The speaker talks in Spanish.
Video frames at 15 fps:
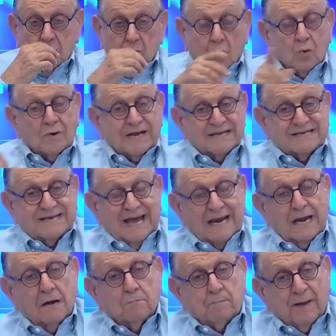con que
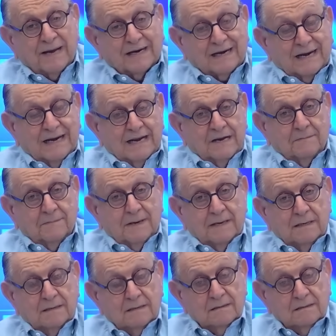sale el PRM